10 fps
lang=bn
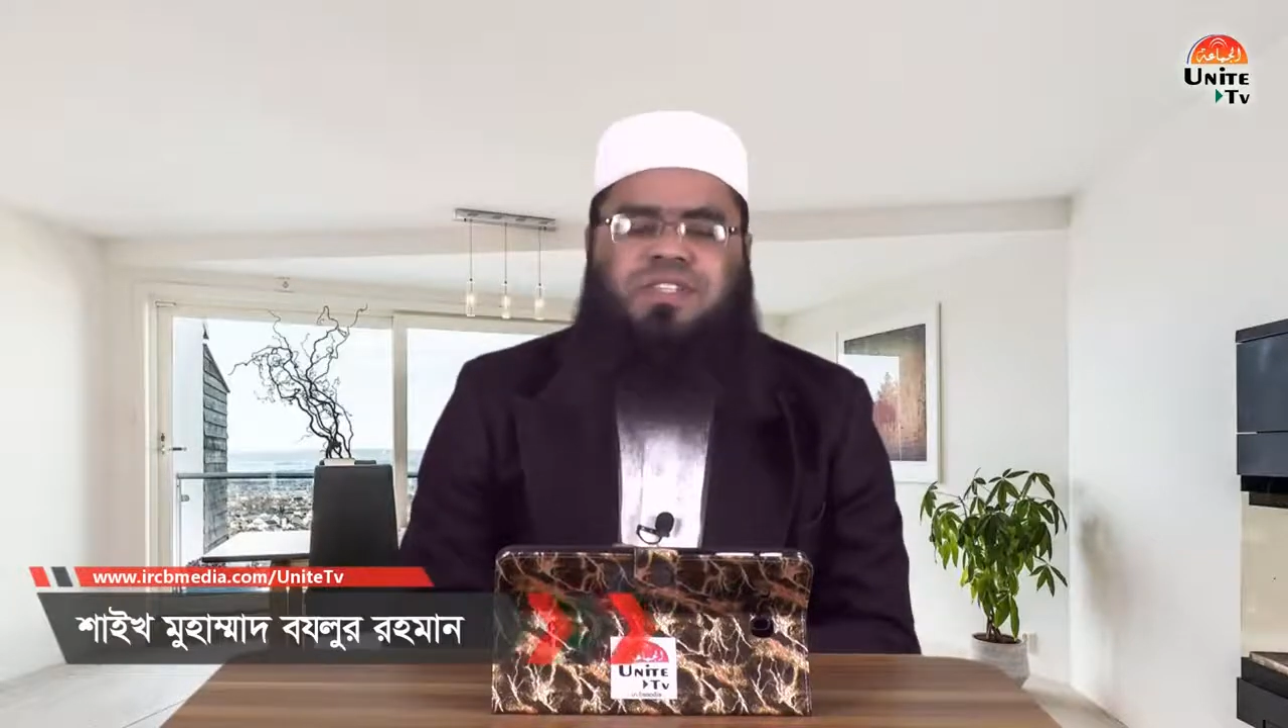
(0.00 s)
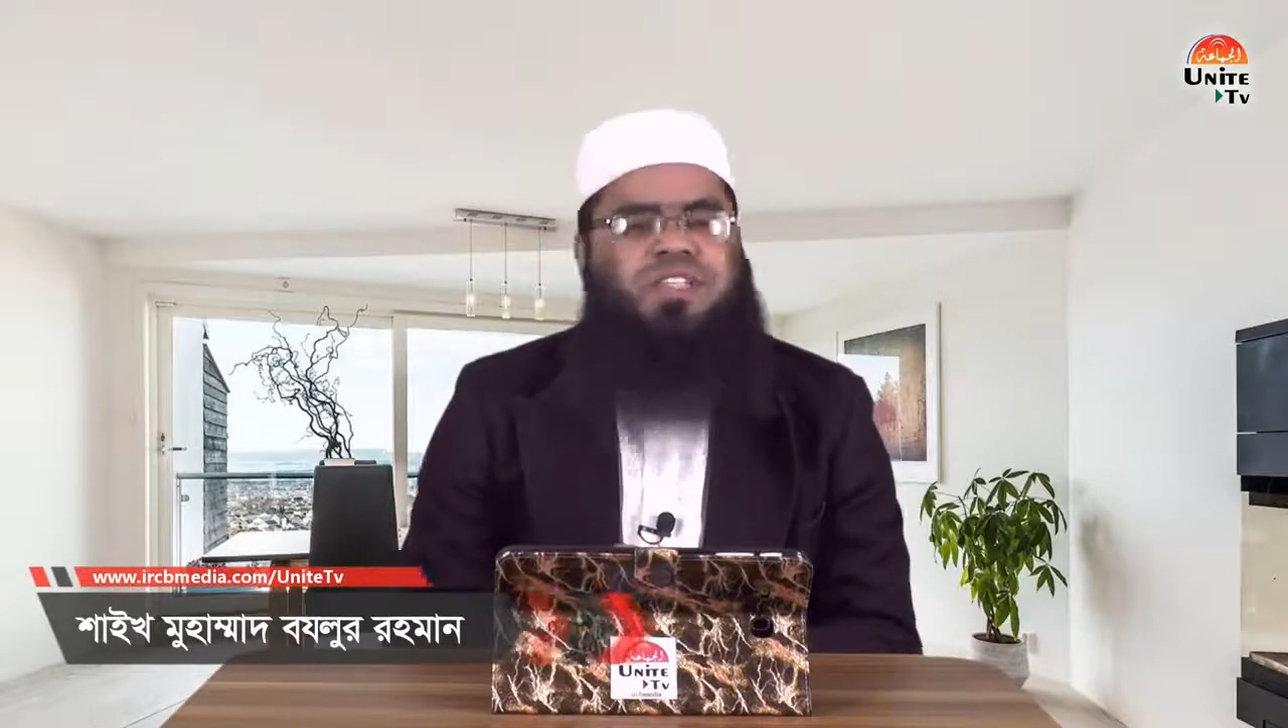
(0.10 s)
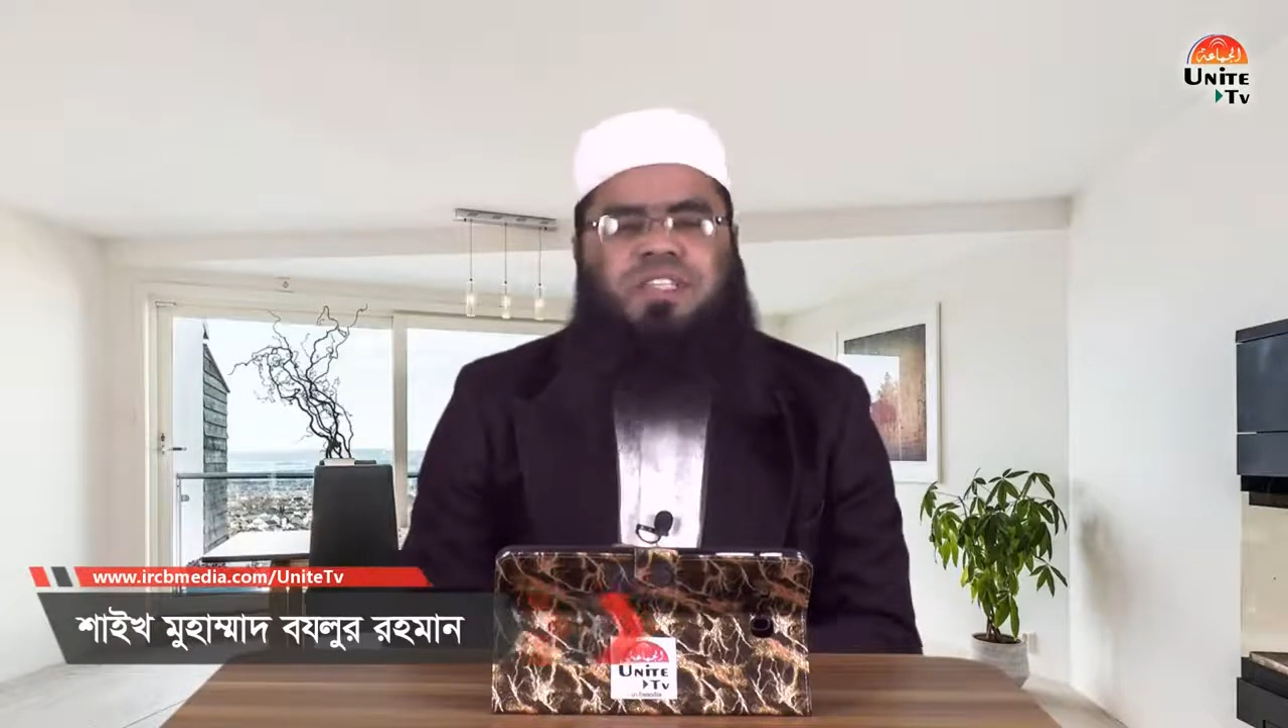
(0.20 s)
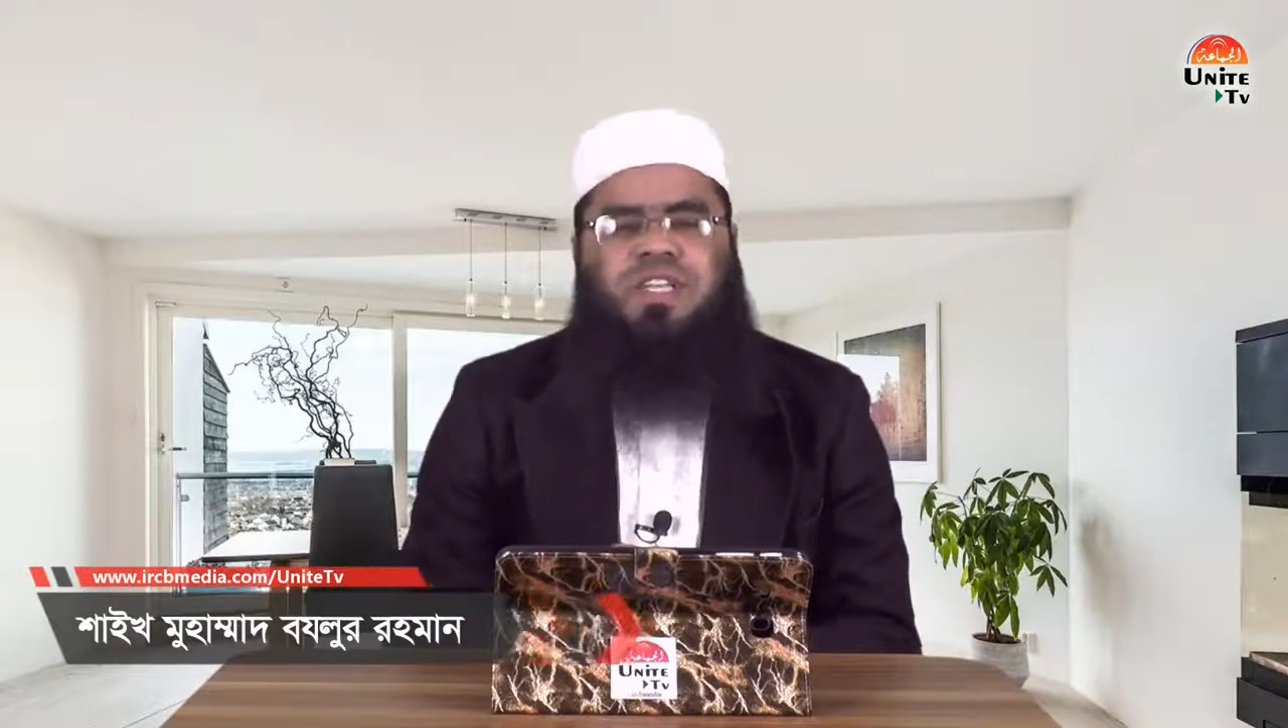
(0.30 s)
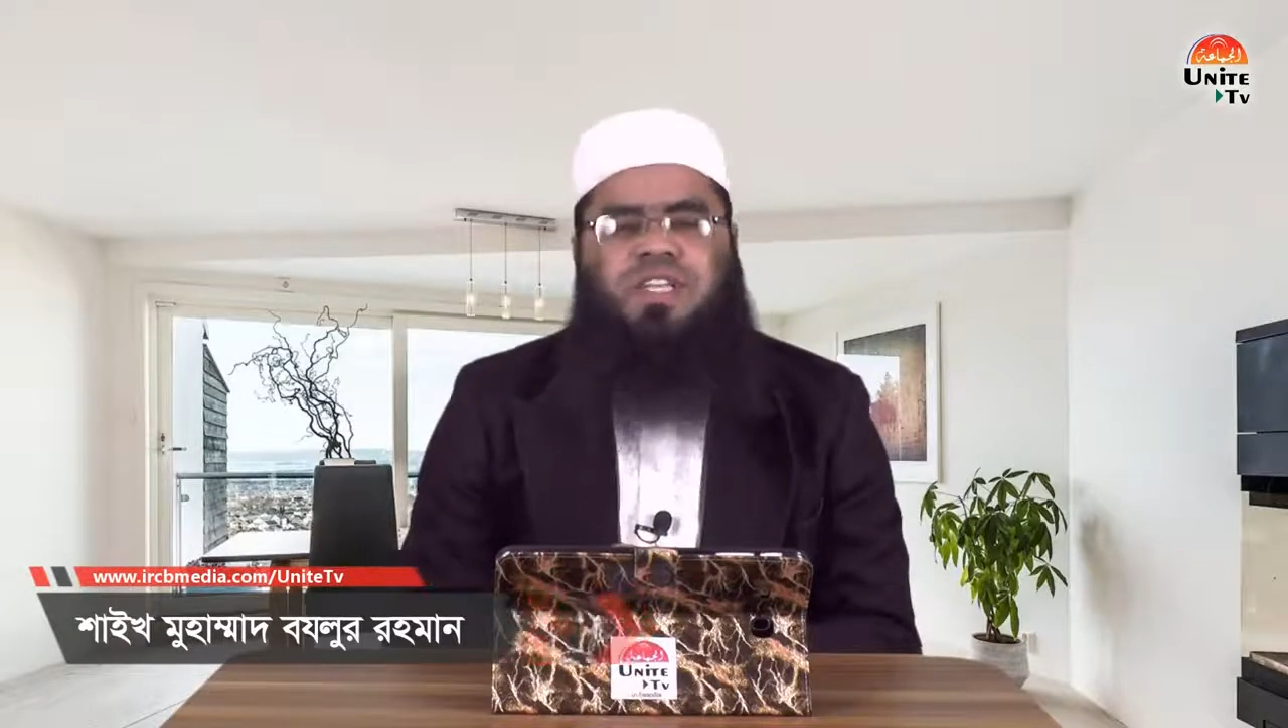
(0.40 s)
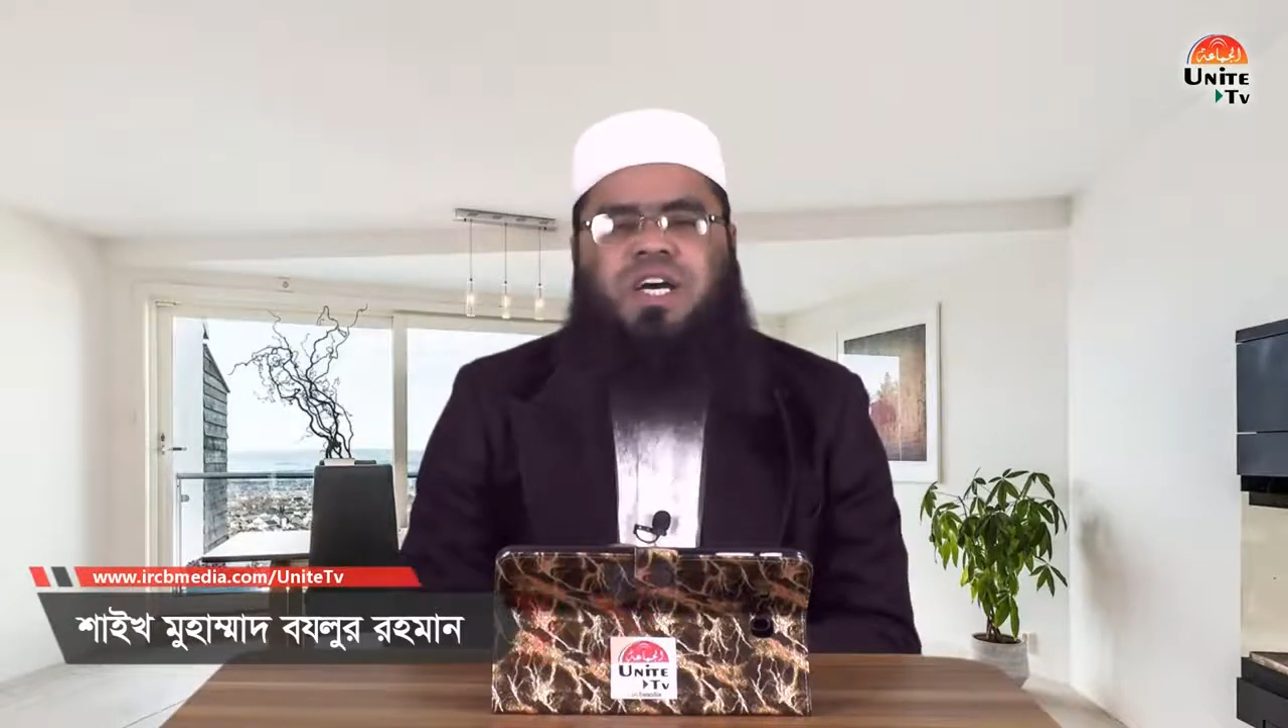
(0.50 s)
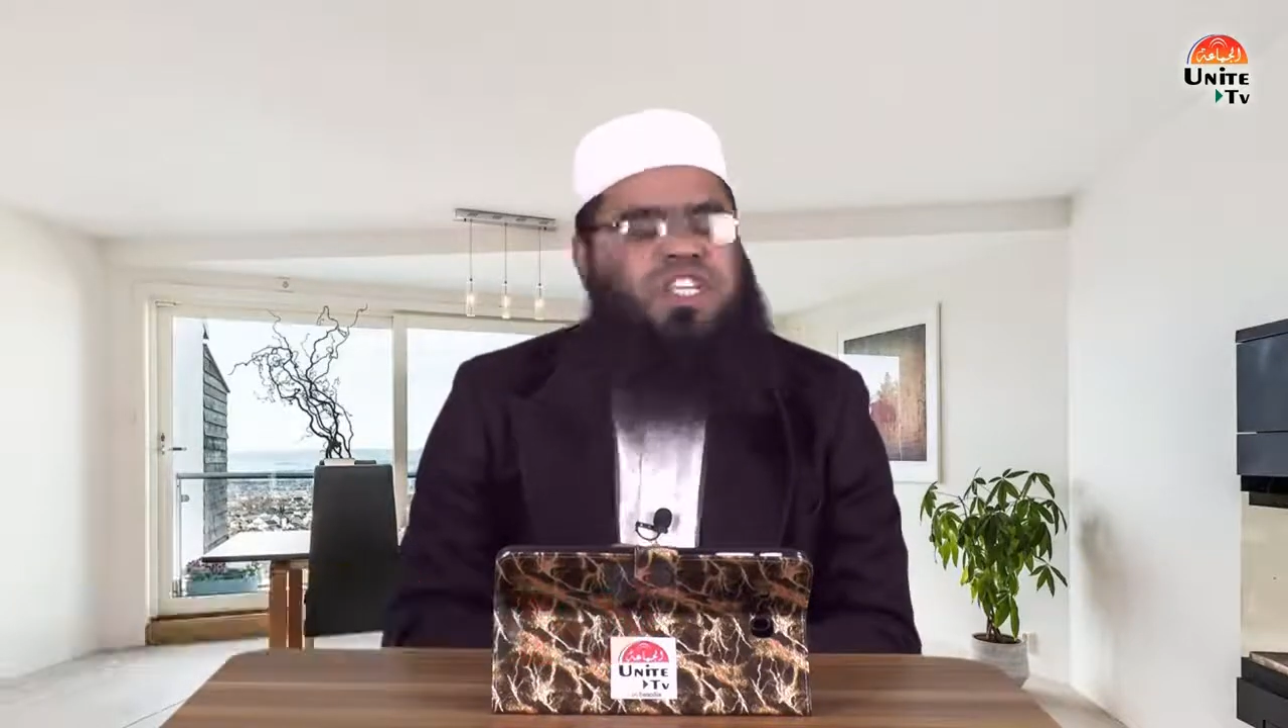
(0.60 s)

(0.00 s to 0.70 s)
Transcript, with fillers: সিলসিলা